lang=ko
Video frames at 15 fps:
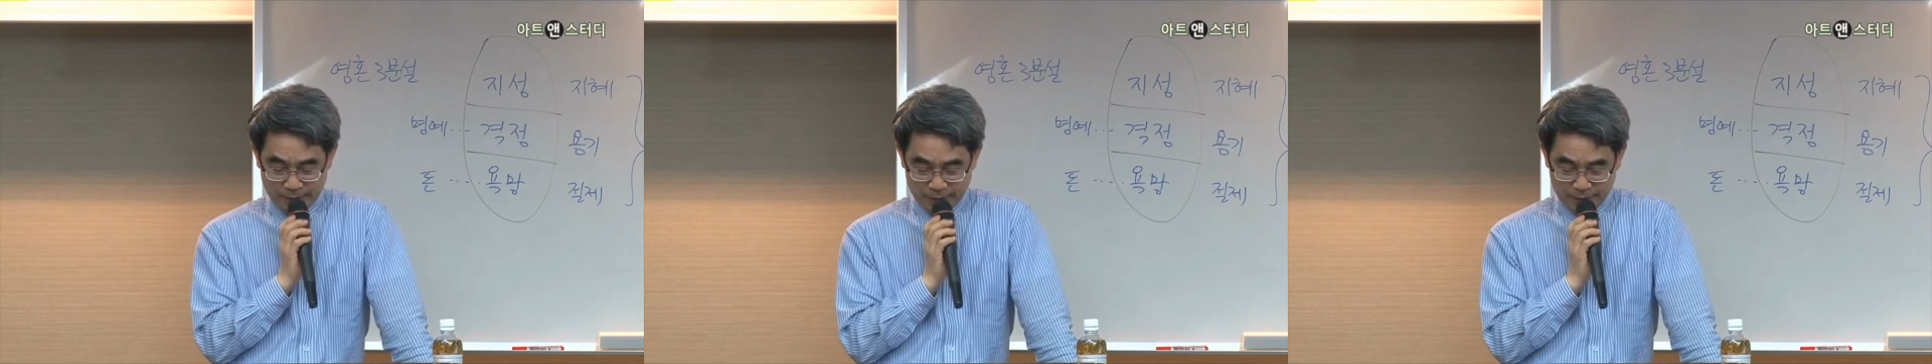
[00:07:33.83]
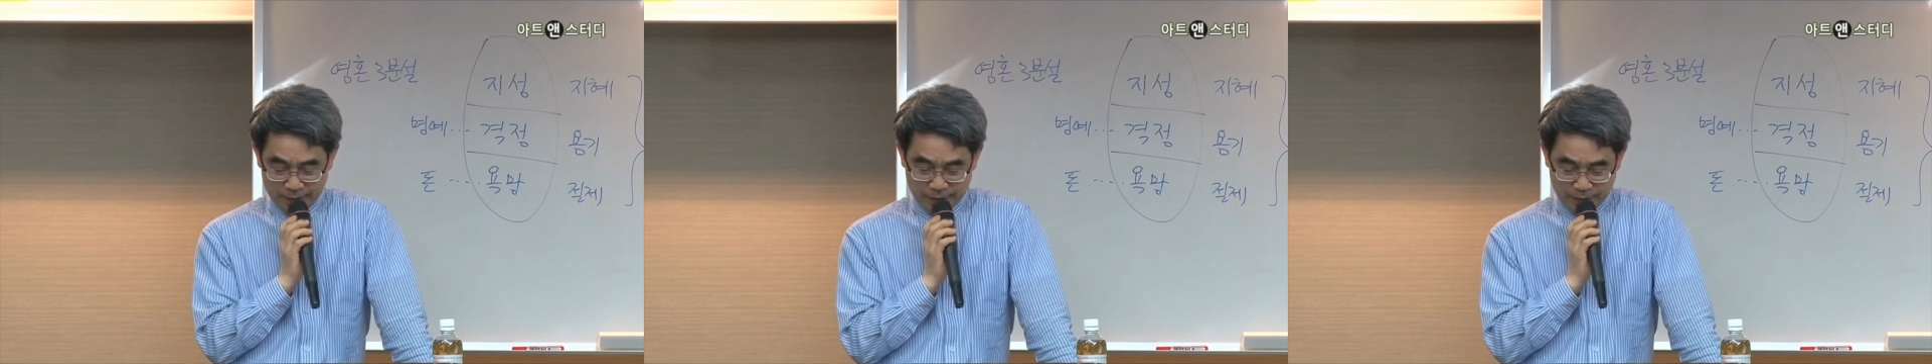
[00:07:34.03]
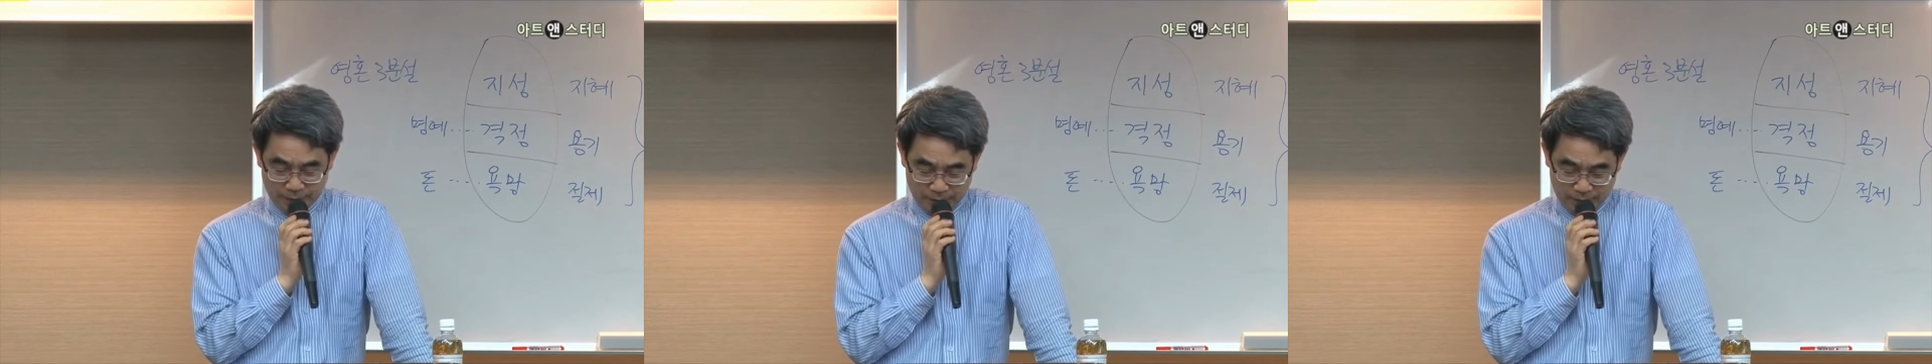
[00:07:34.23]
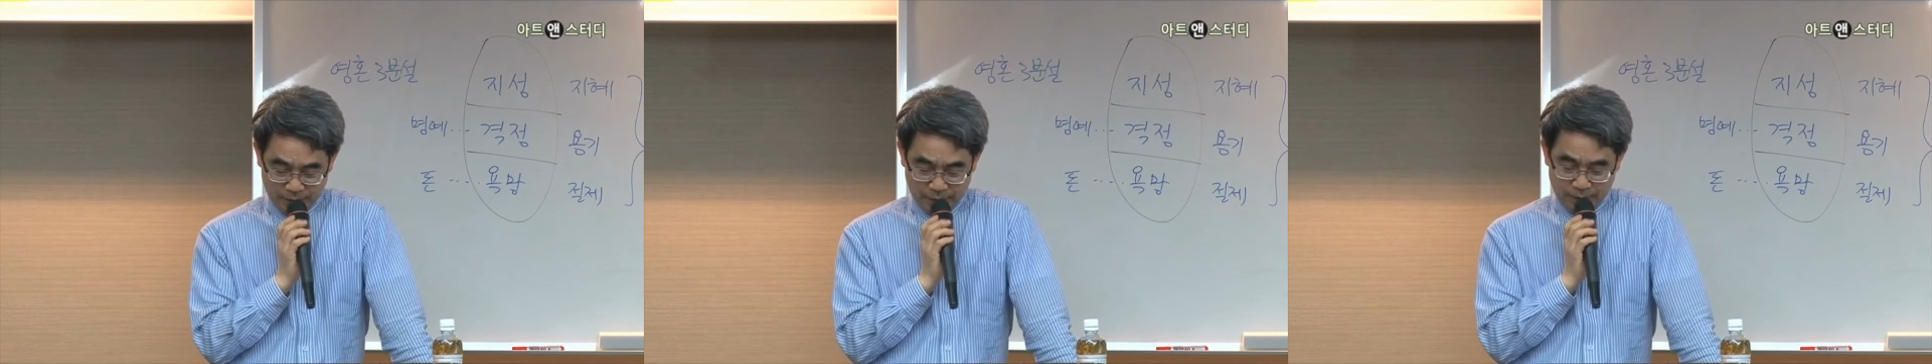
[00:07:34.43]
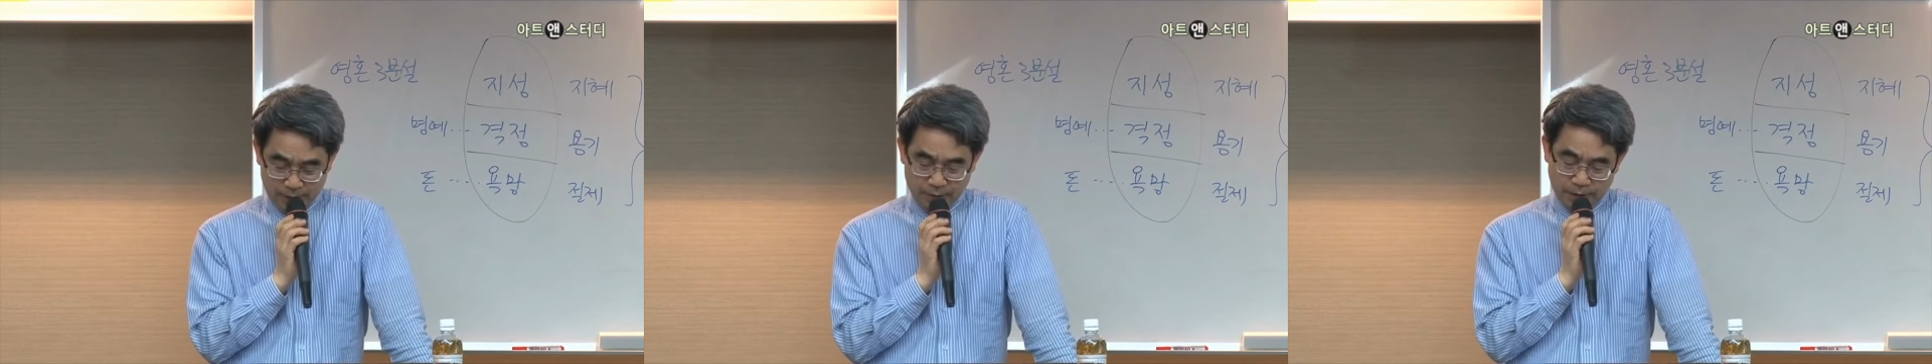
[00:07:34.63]
자,
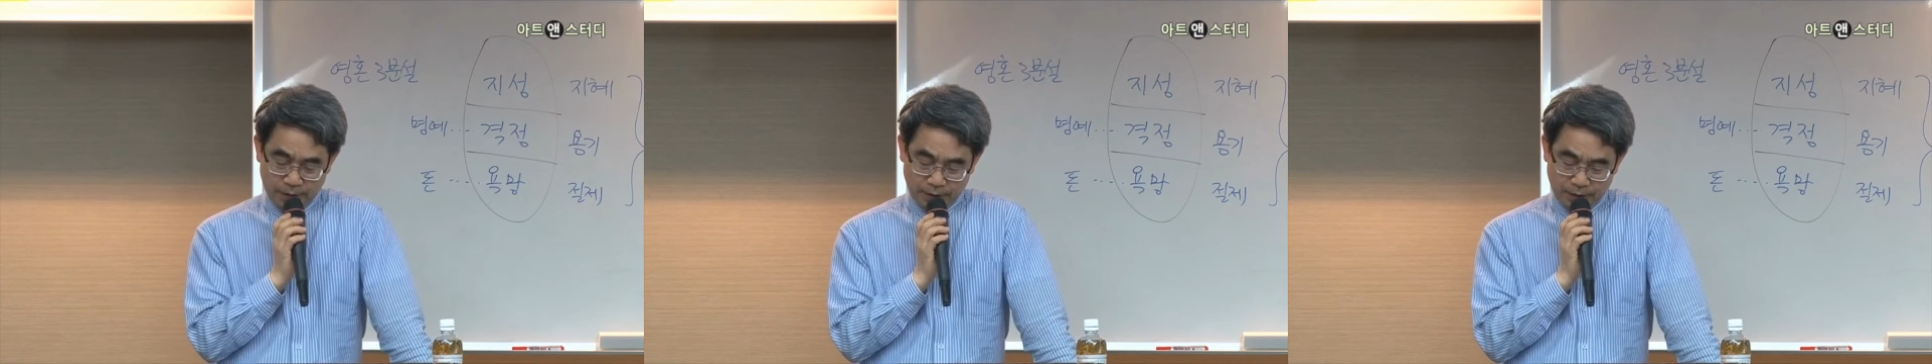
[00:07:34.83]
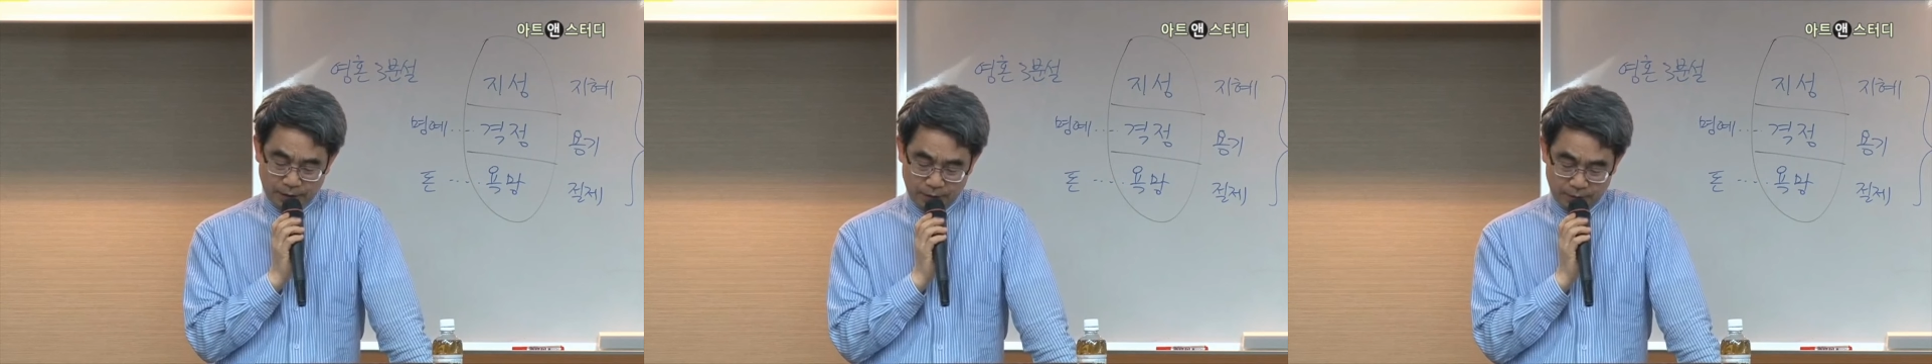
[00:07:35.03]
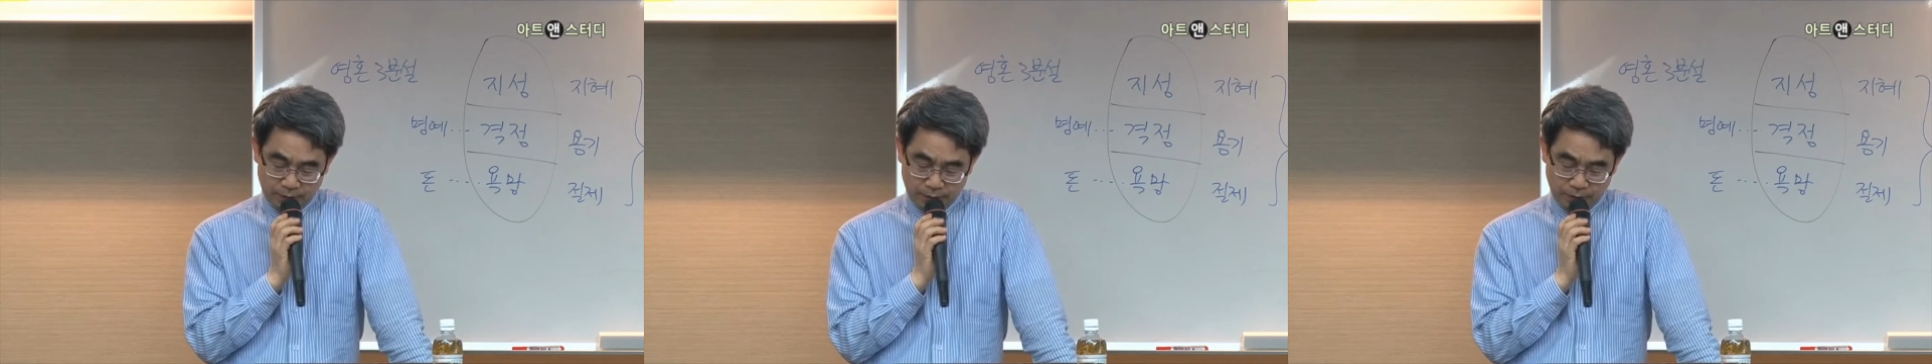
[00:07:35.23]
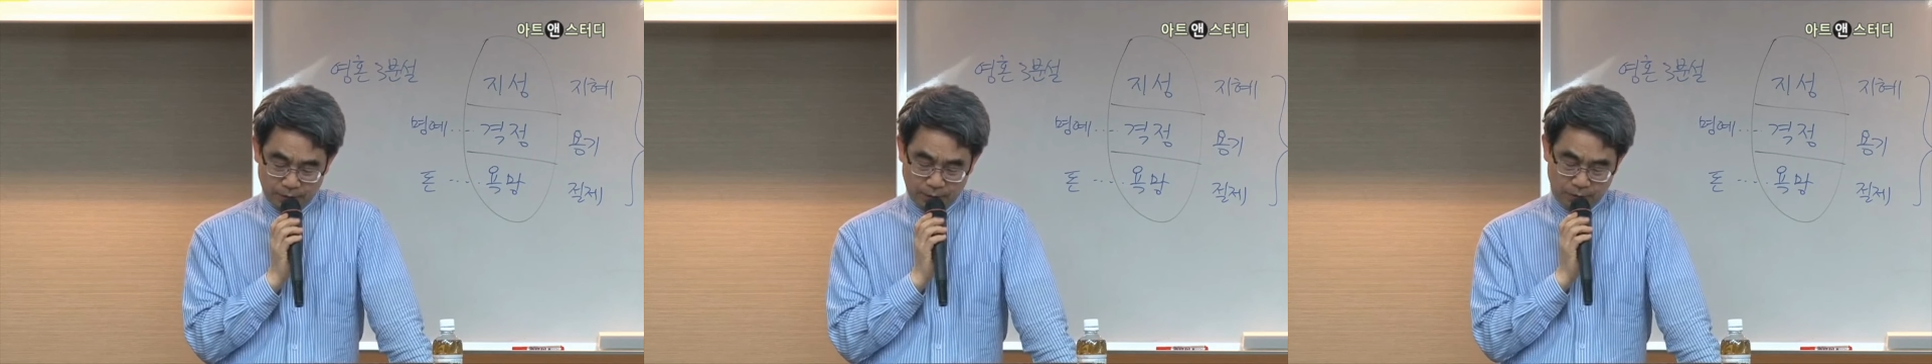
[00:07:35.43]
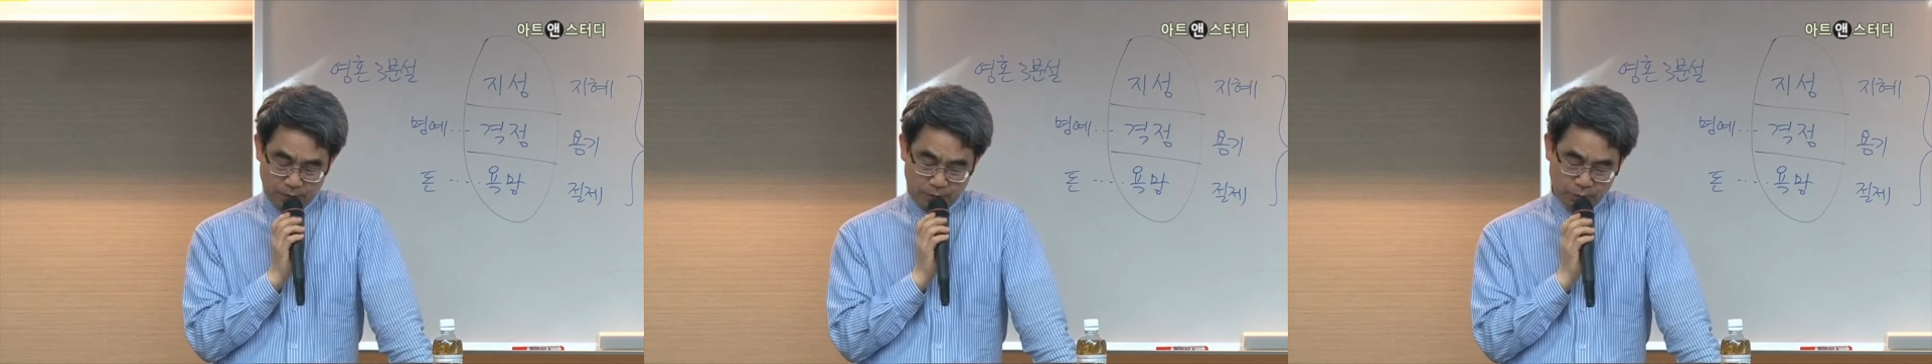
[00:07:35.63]
인색하는 건
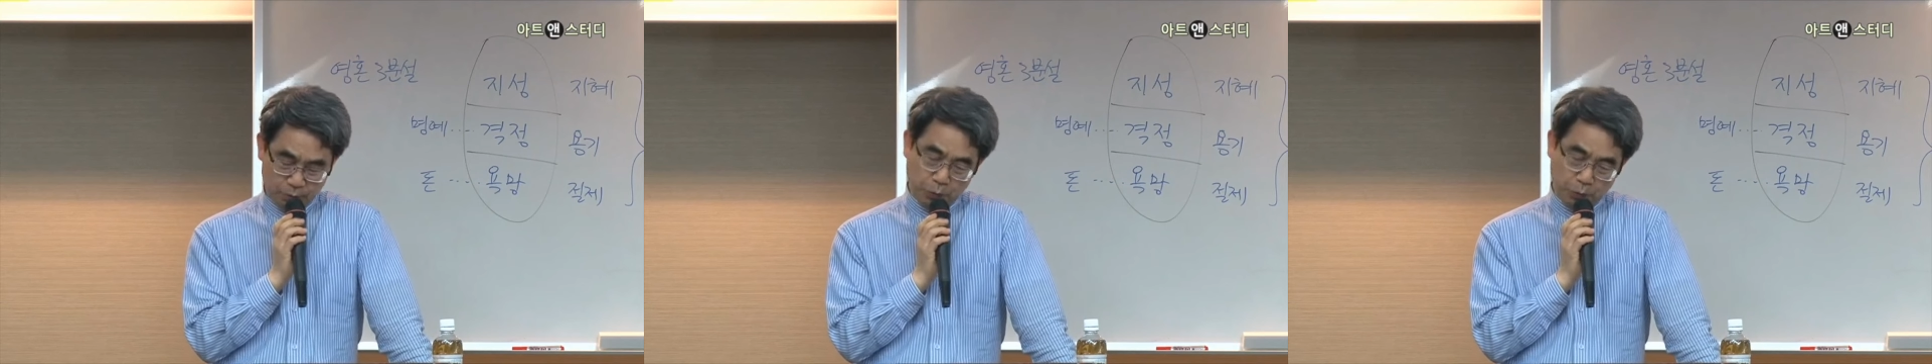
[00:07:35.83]
그런 거고